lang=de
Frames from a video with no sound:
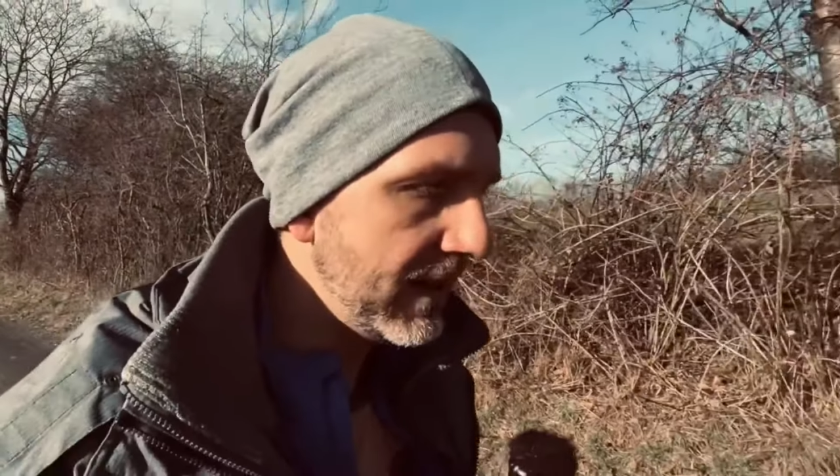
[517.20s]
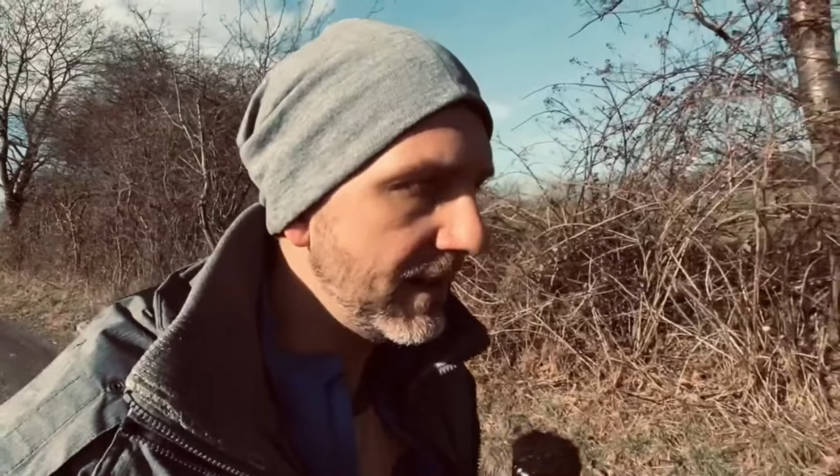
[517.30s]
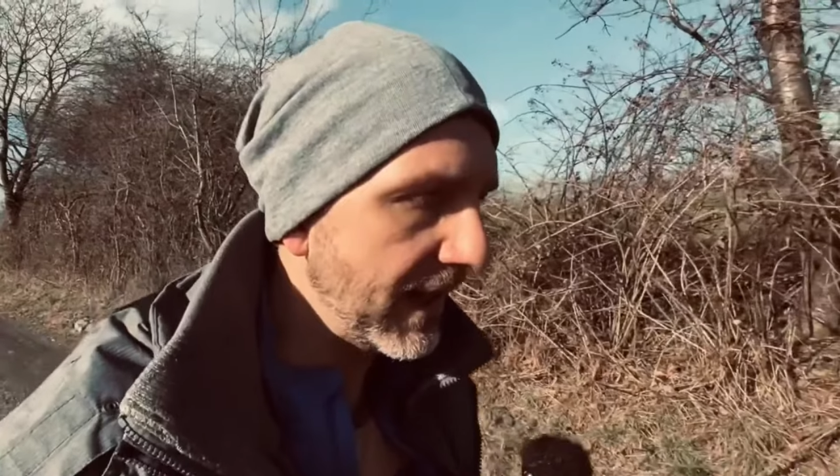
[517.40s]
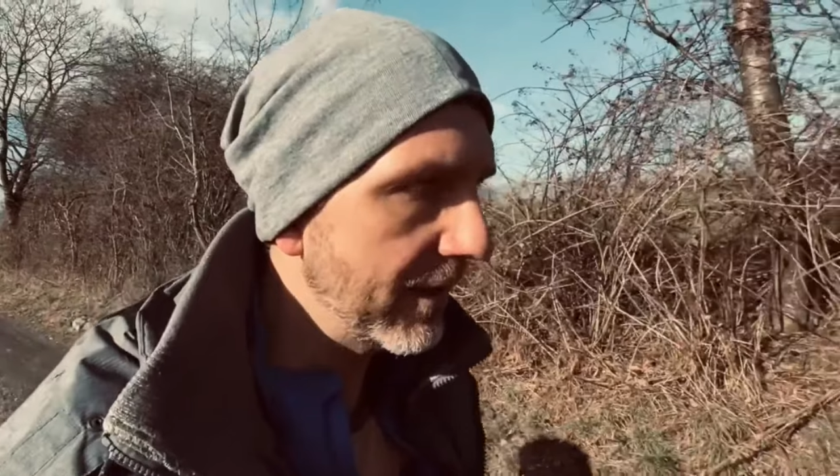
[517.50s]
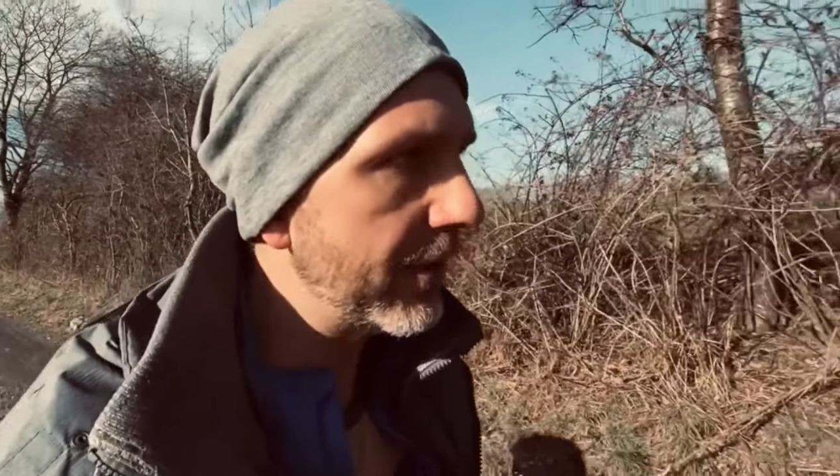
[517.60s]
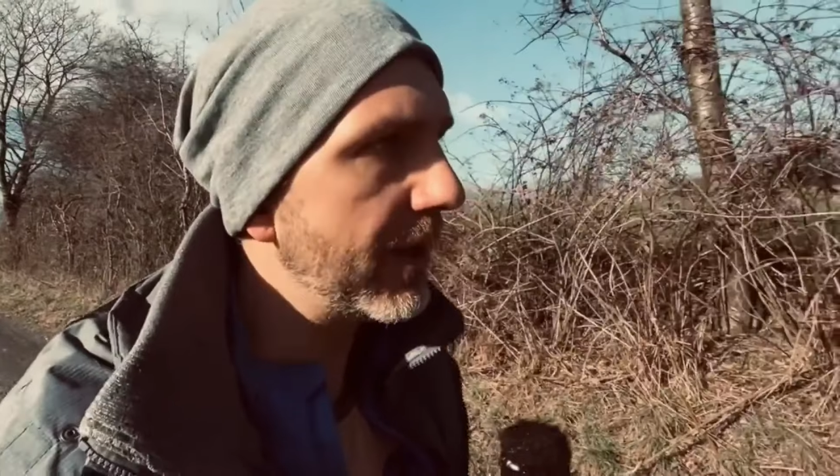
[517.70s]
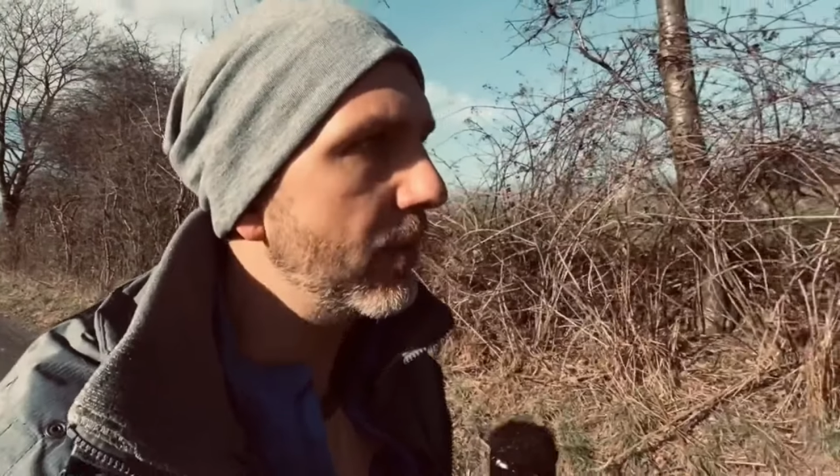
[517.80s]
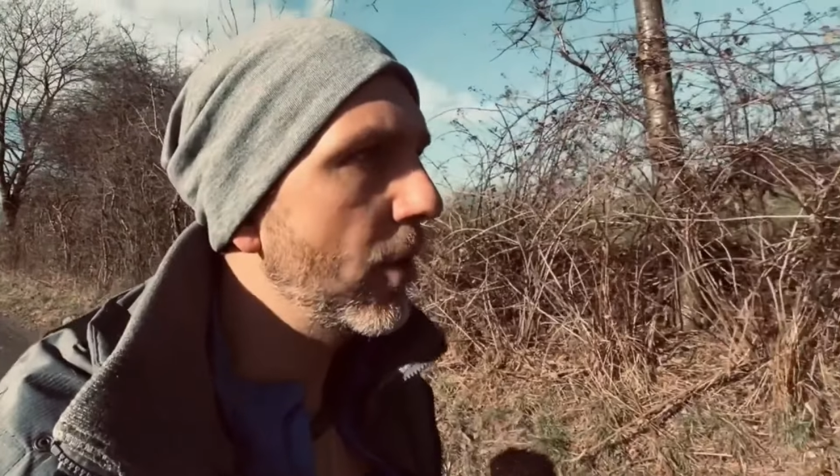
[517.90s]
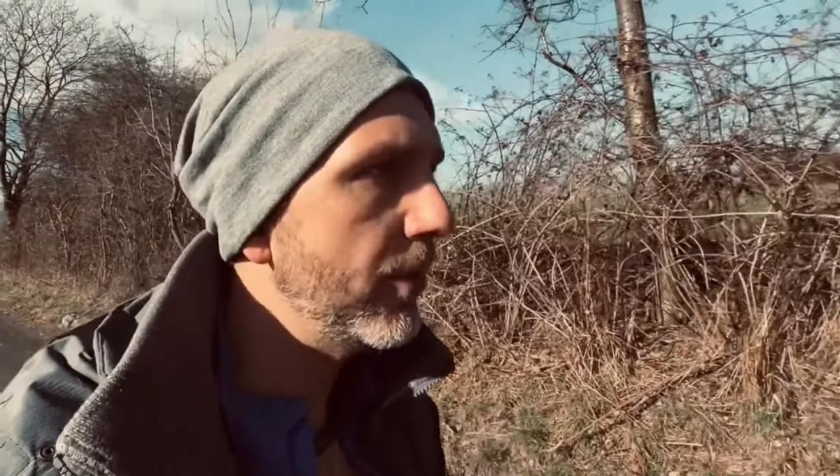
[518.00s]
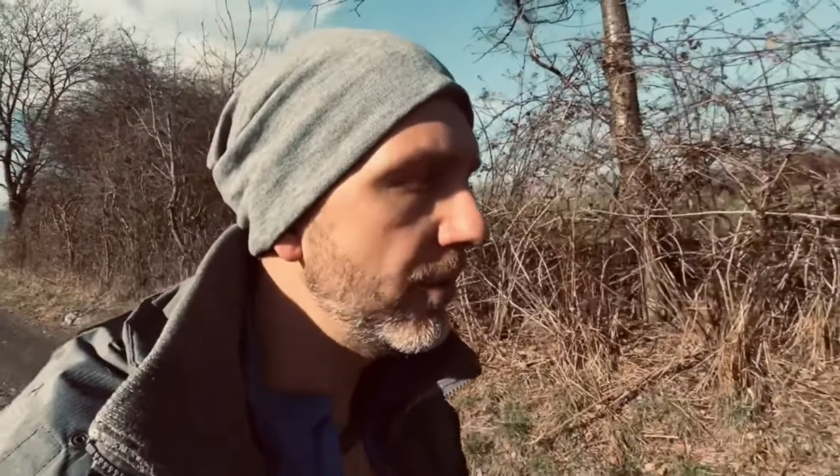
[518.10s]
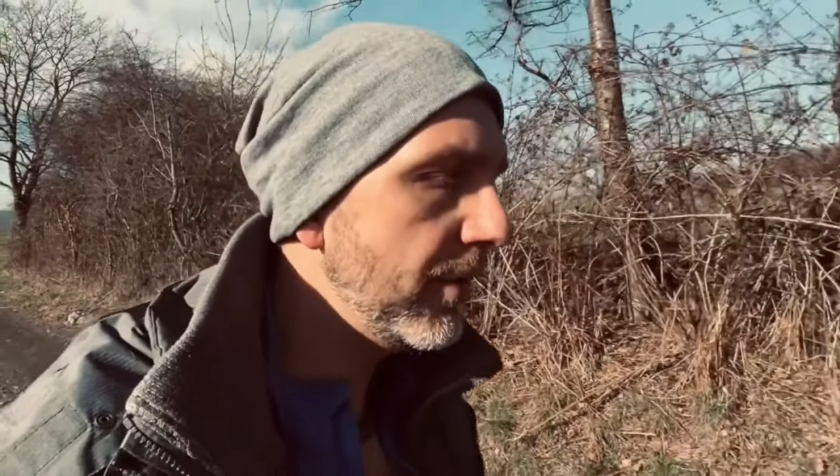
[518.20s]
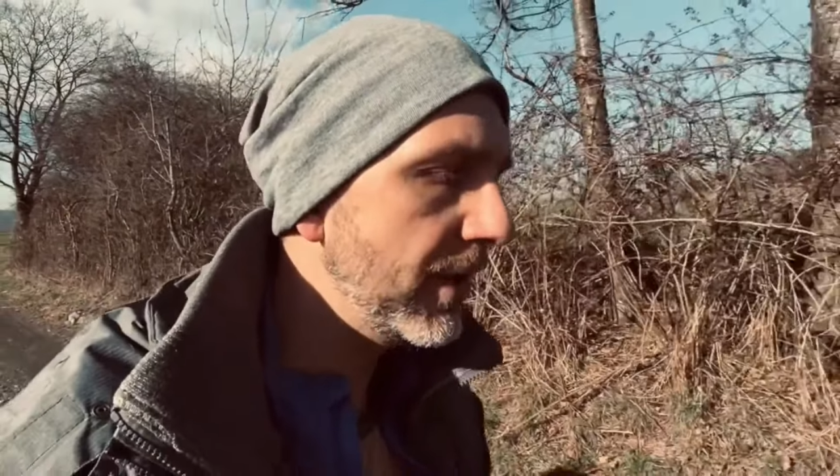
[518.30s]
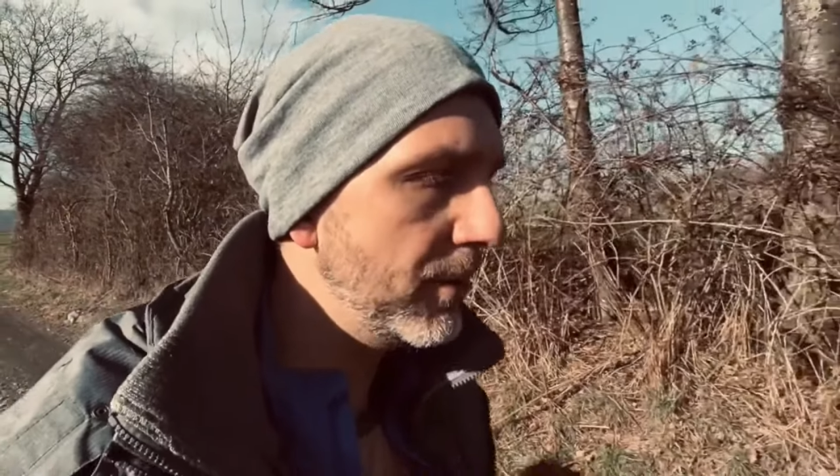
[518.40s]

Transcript: dann kannst du deinem Kopf immer wieder